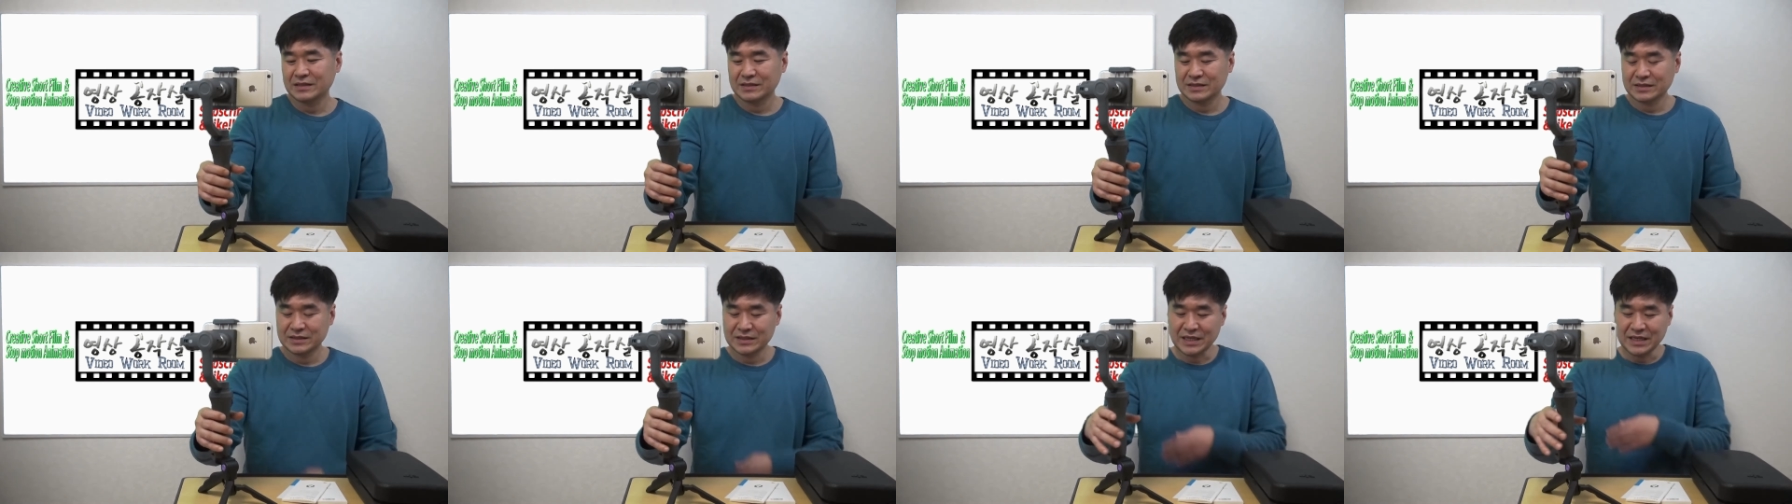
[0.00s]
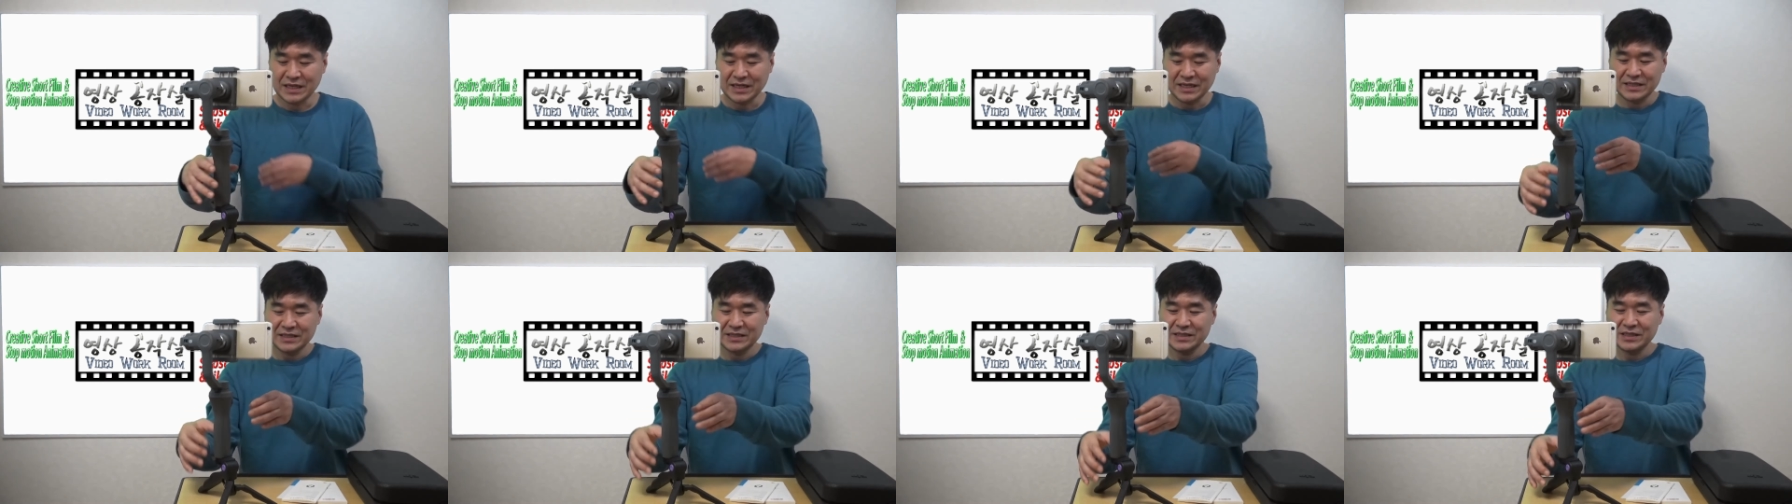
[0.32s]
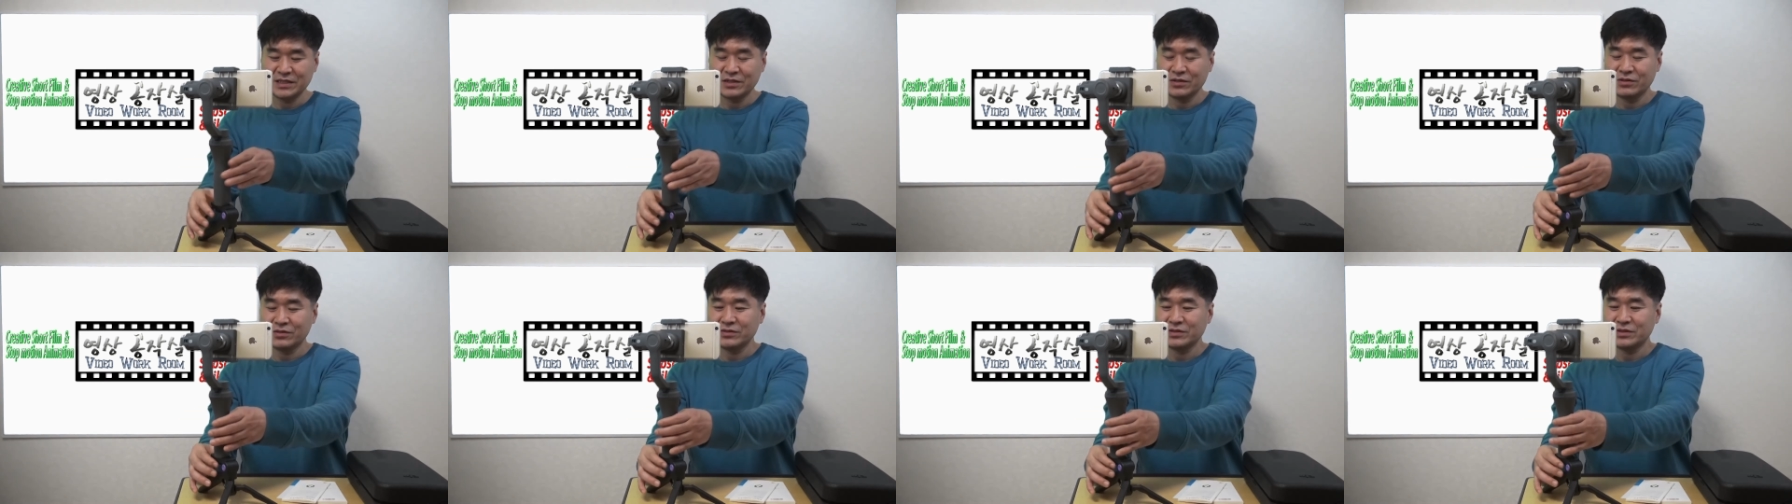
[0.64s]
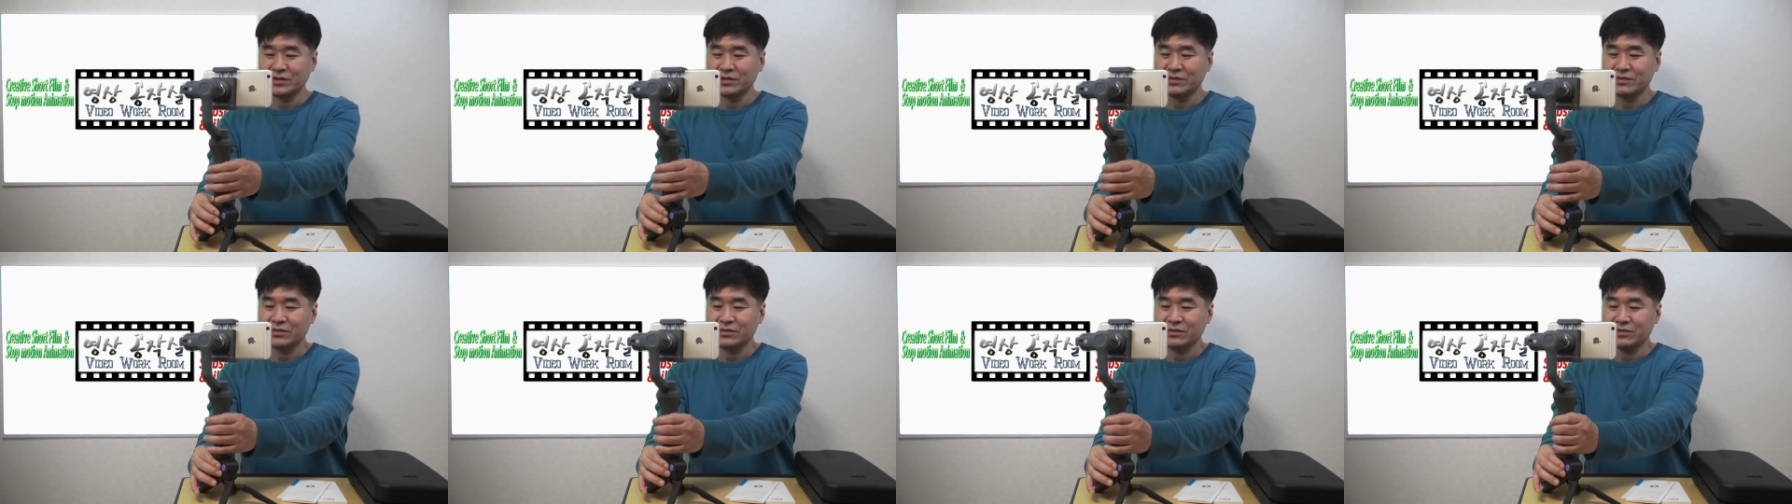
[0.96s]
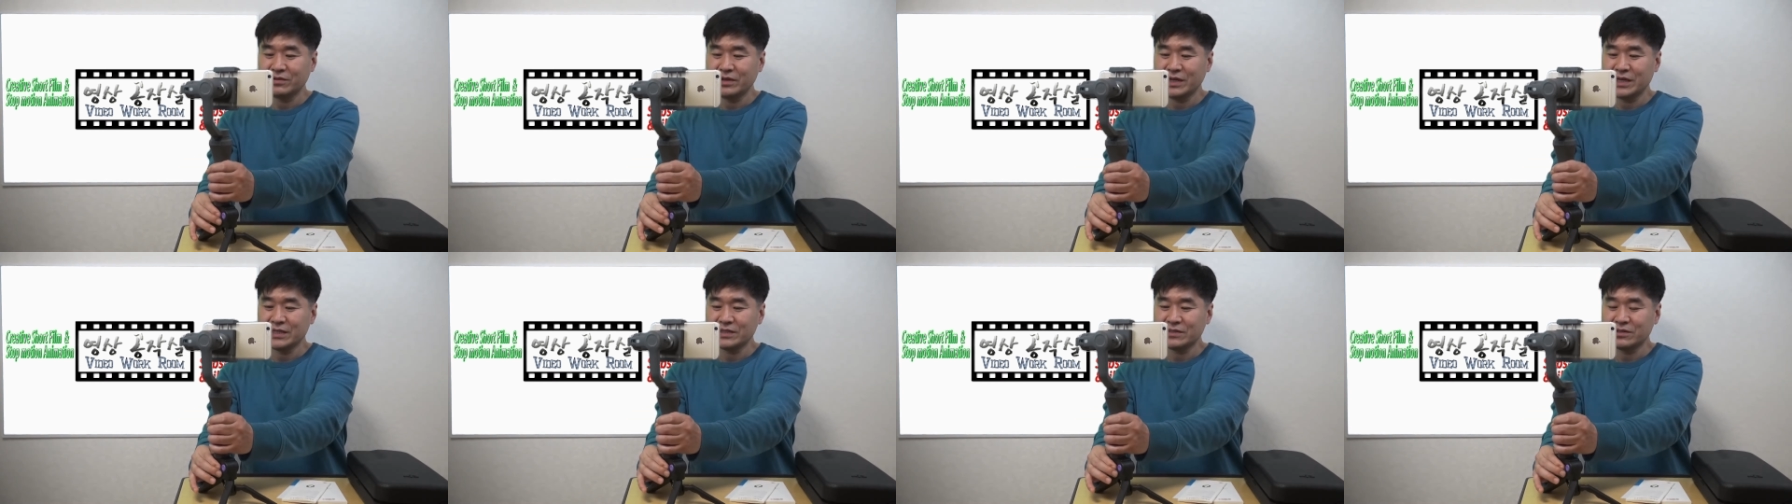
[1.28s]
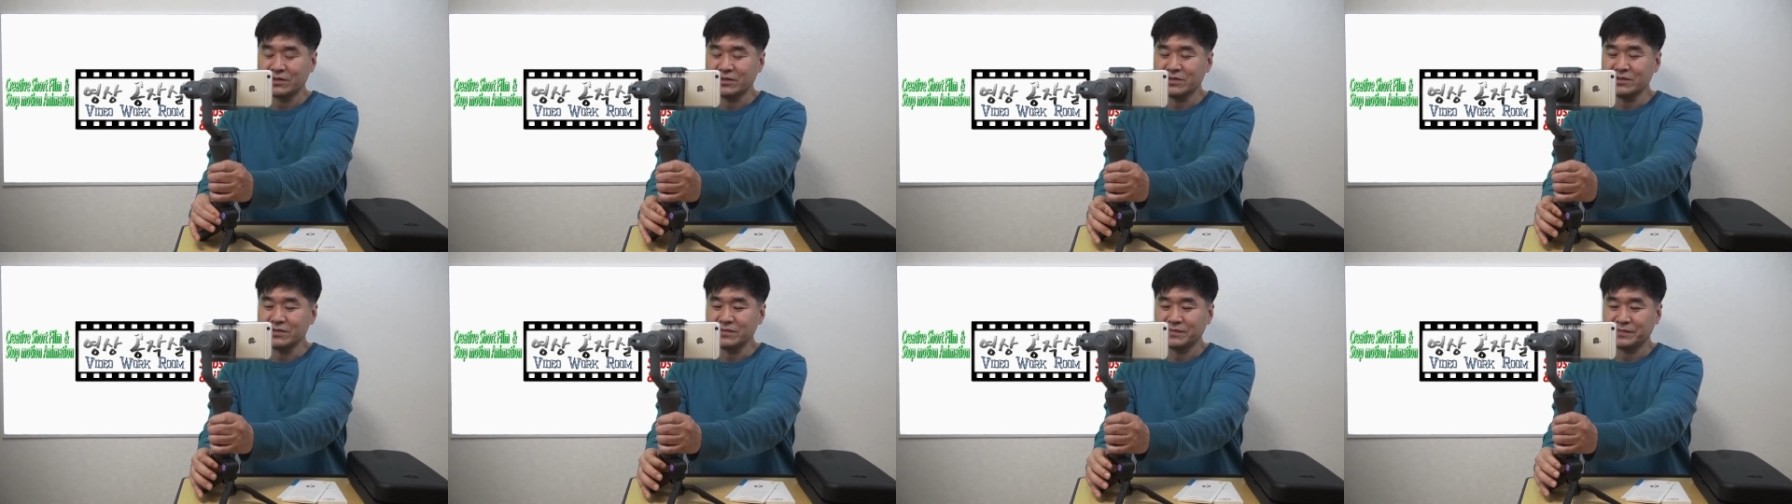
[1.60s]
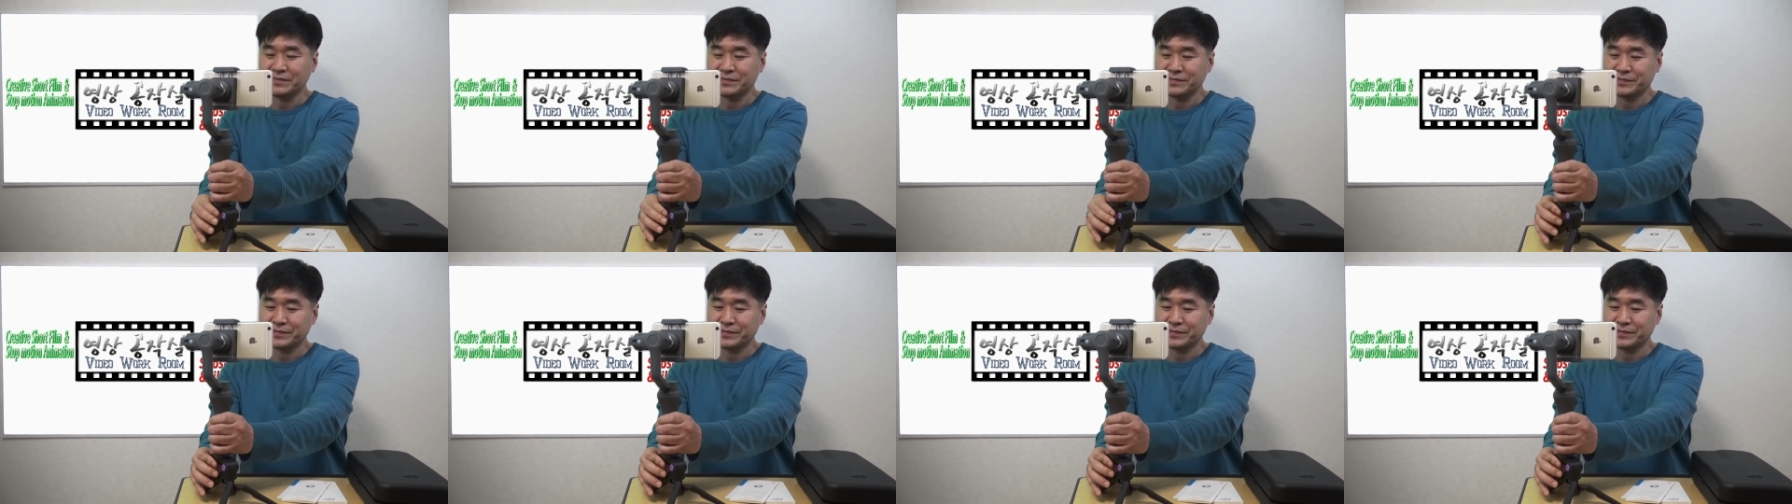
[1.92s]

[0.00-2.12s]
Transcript: 자 이제 이런 식으로 해서